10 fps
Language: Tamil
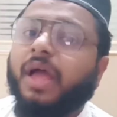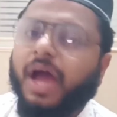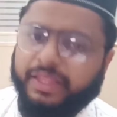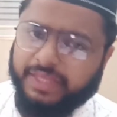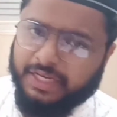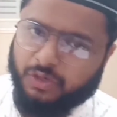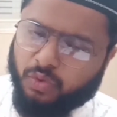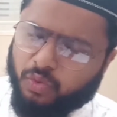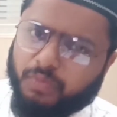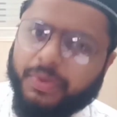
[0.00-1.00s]
அது எனக்கு
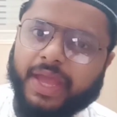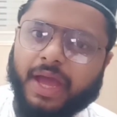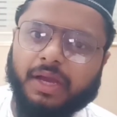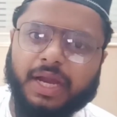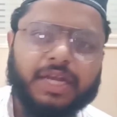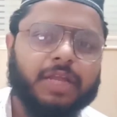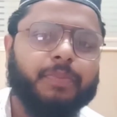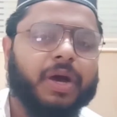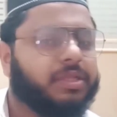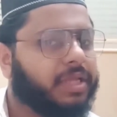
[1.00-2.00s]
உண்மையாக
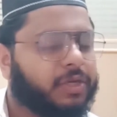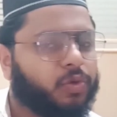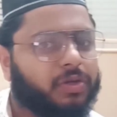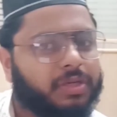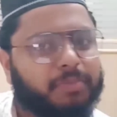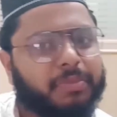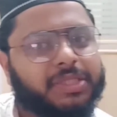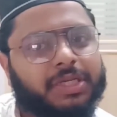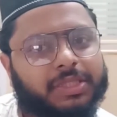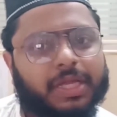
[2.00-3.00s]
கண்டிப்பாக அது எனக்கு
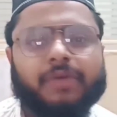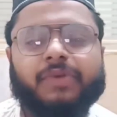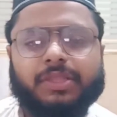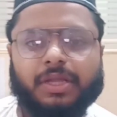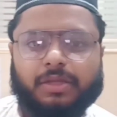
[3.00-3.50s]
நிம்மதியை தரவே தரா